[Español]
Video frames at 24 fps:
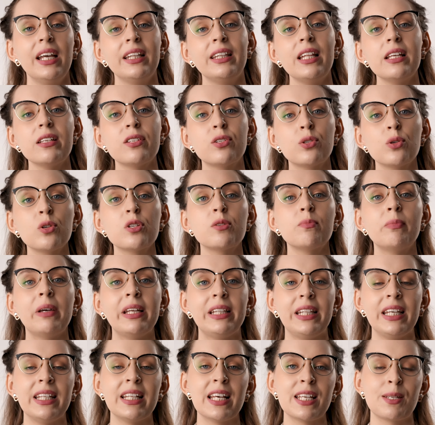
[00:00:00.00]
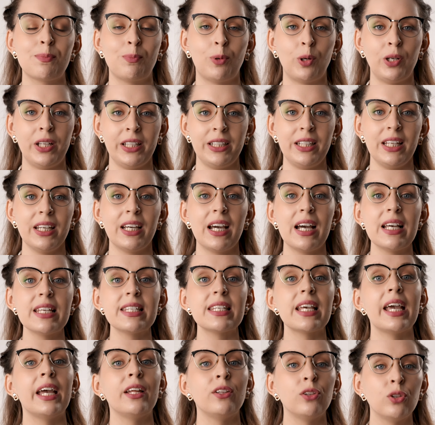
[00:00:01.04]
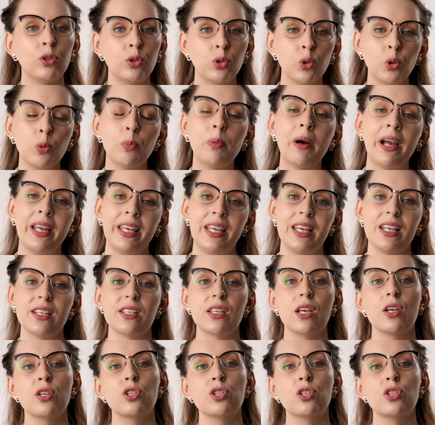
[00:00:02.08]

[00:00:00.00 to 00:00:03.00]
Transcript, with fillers: de sus medidas políticas en tu país,